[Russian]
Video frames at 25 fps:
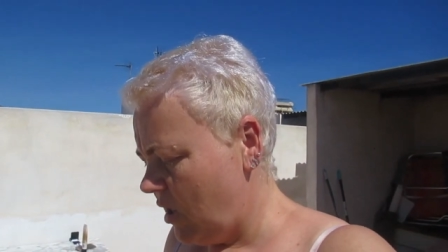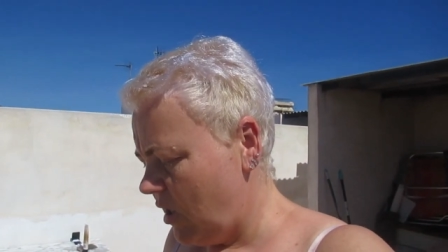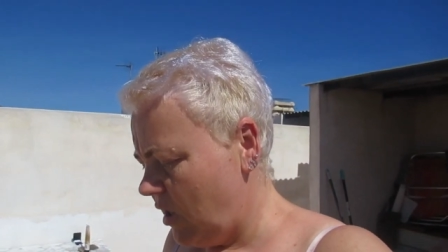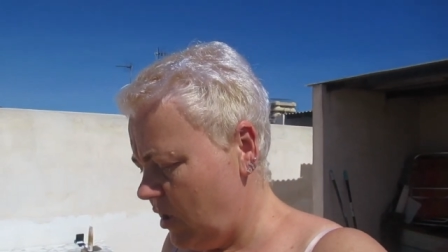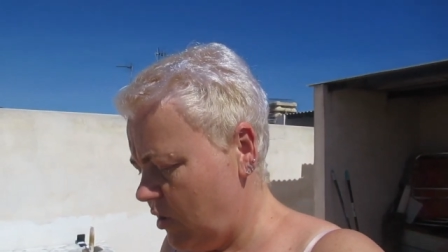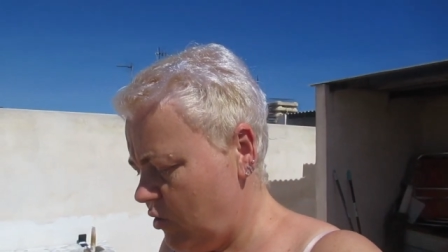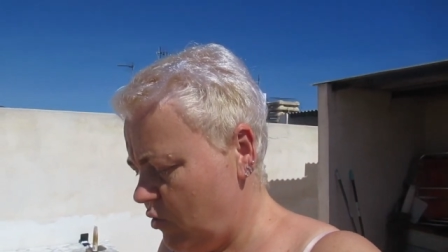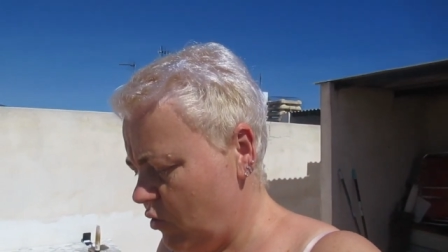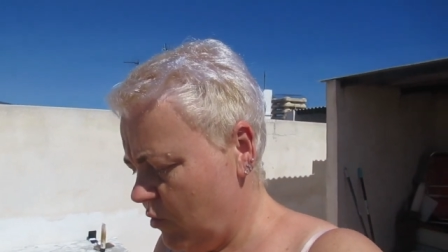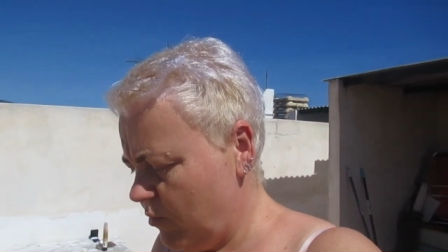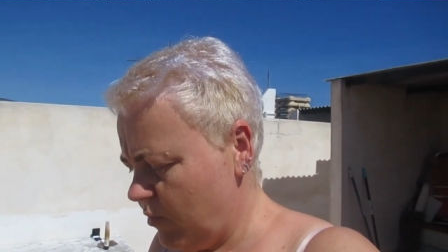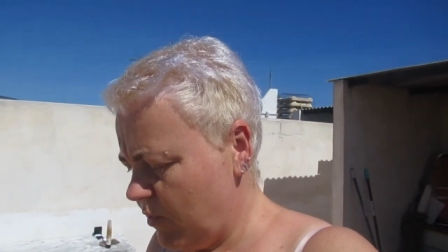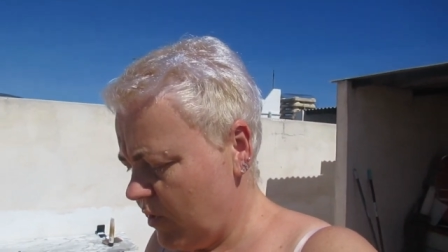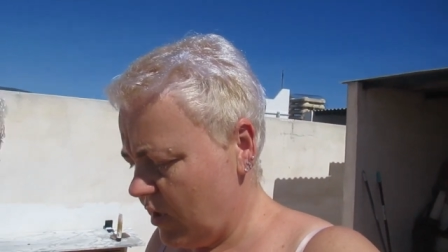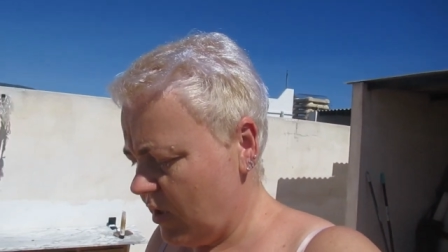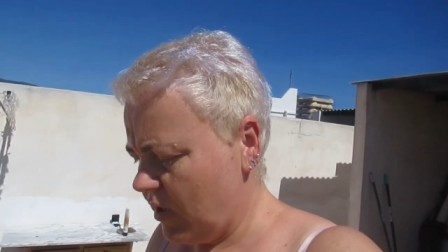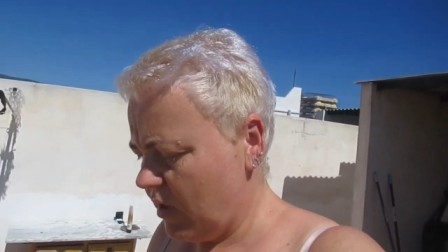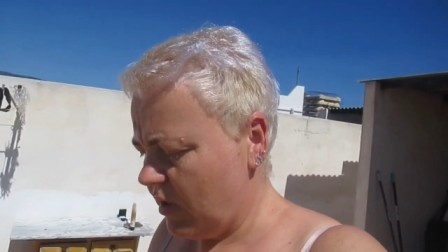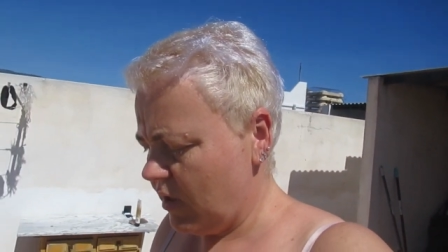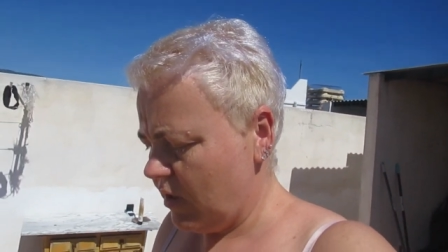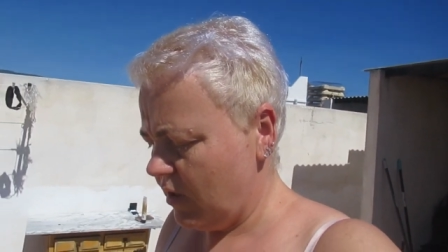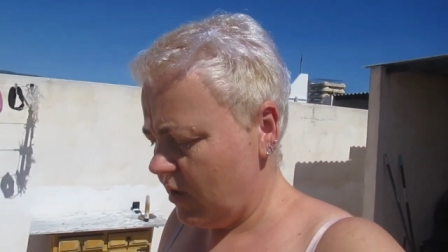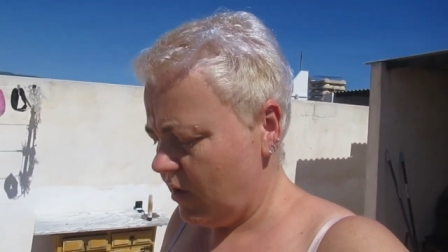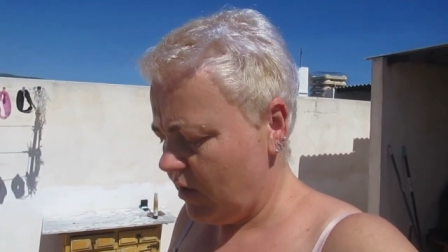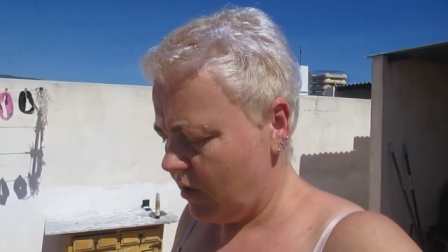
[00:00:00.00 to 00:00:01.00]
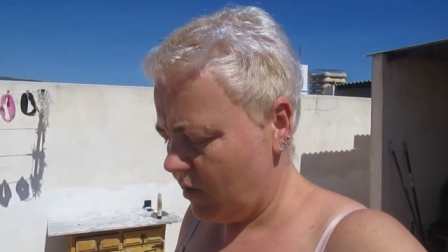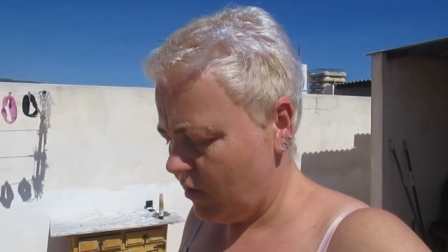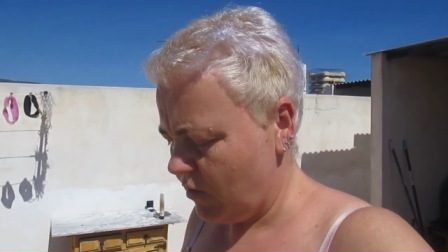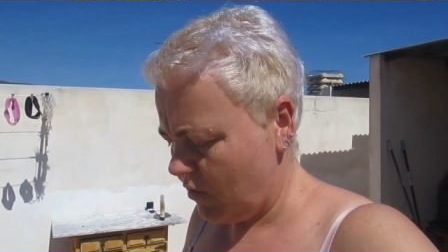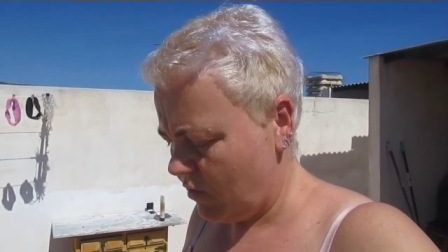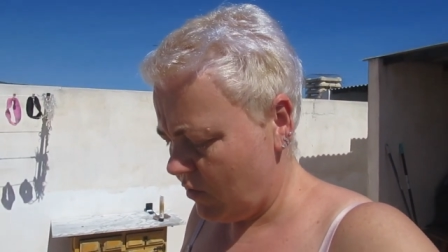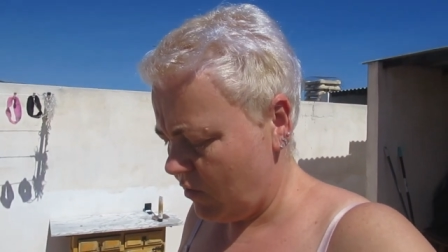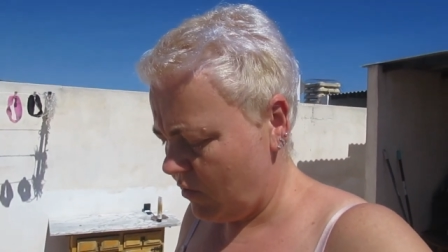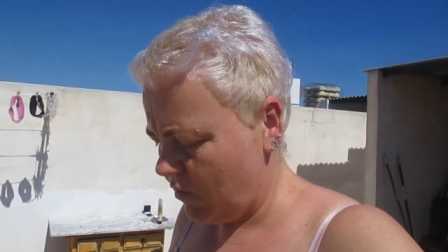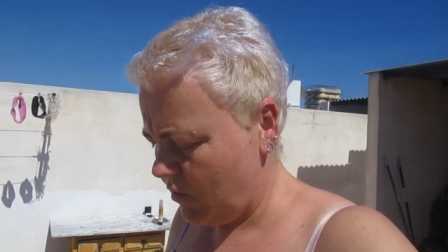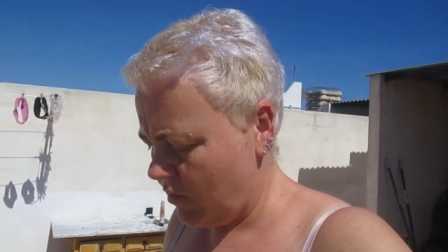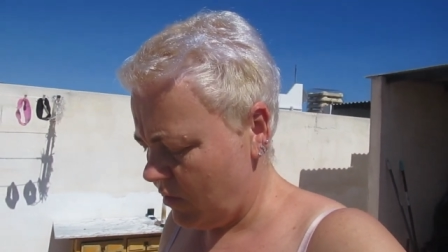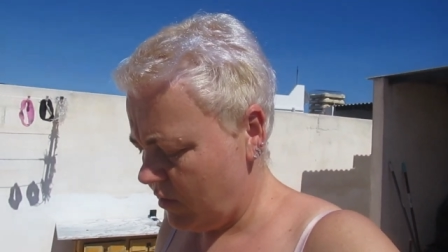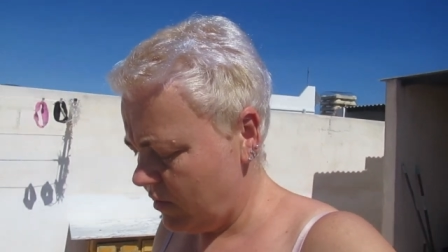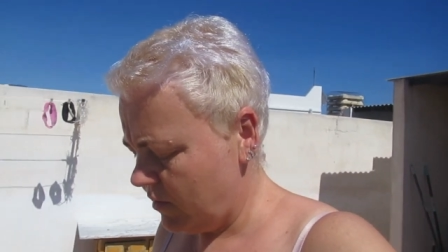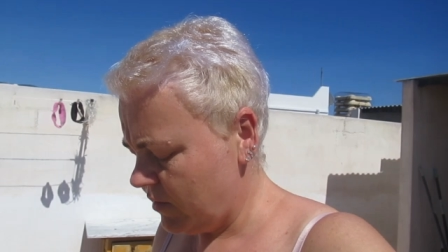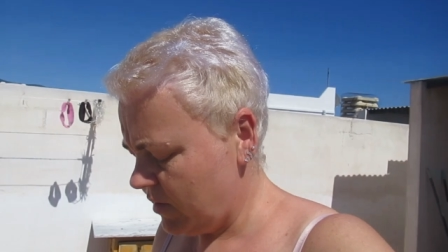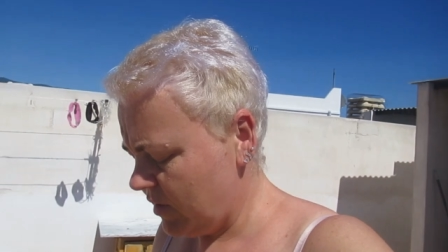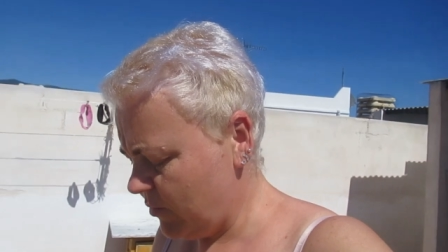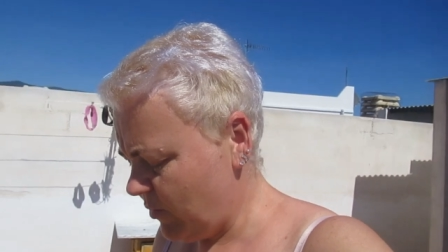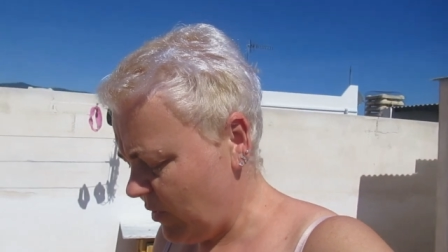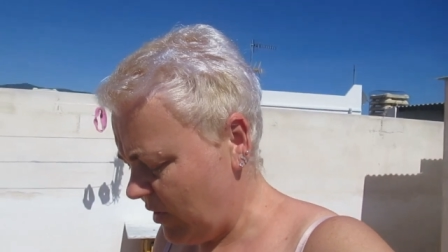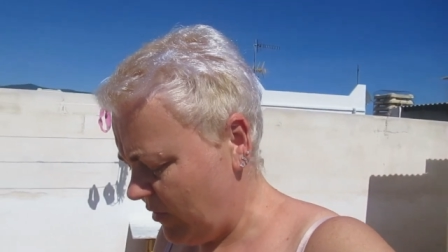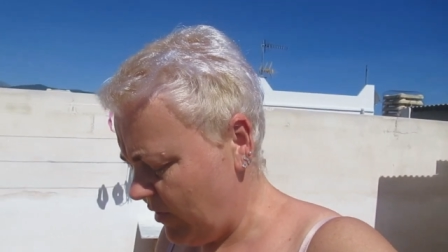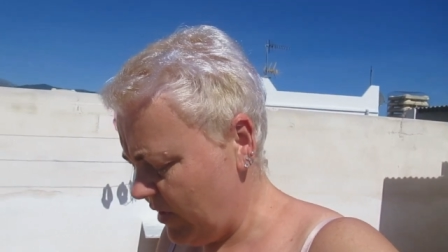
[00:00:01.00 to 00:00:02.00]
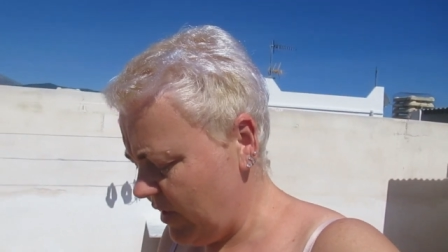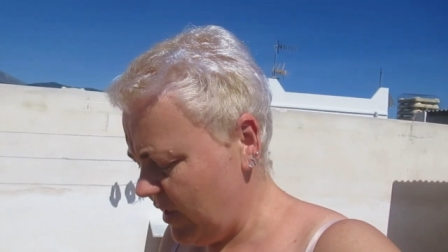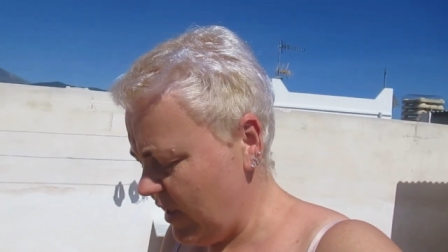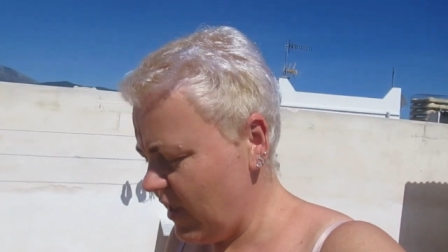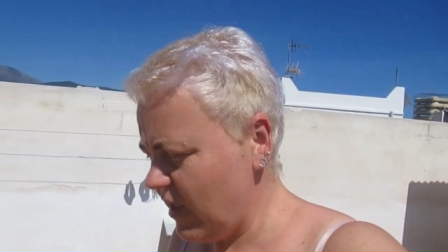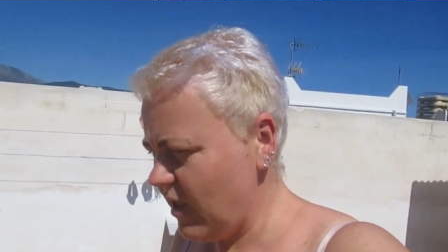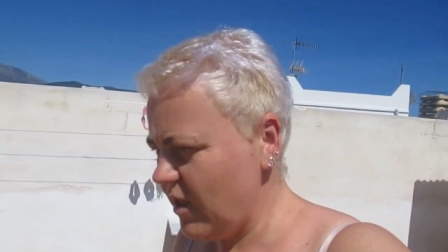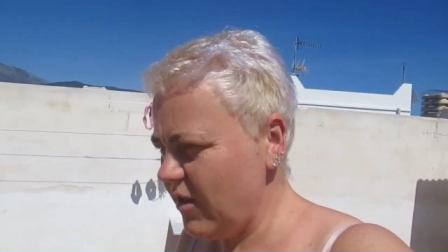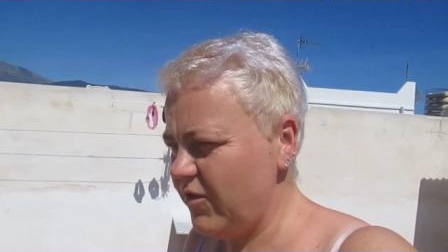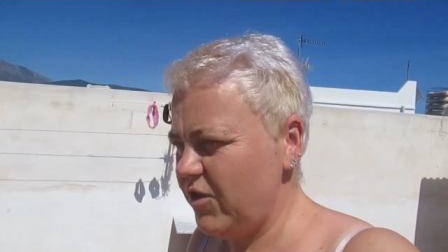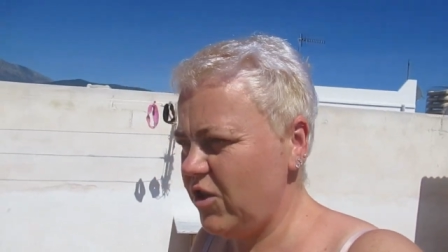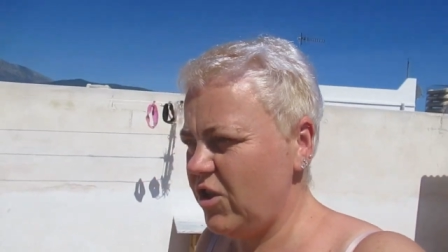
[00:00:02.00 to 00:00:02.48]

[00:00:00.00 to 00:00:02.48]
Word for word: Идем на сбавление.